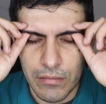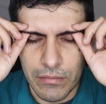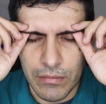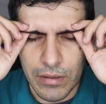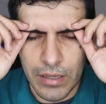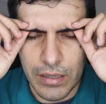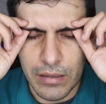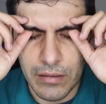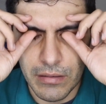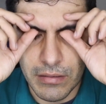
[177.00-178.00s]
ok
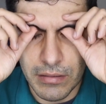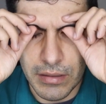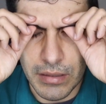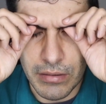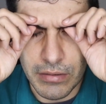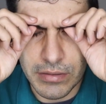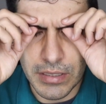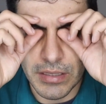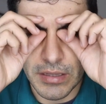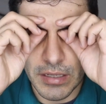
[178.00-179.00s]
de 2
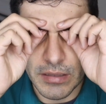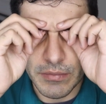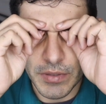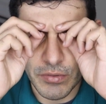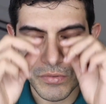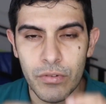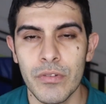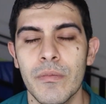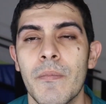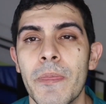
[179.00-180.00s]
a 3
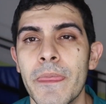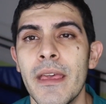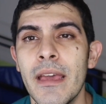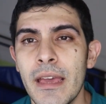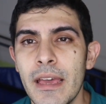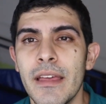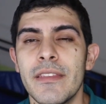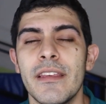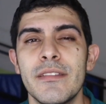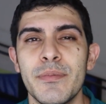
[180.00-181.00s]
minutos
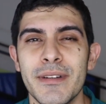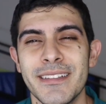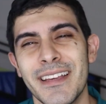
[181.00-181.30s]
Después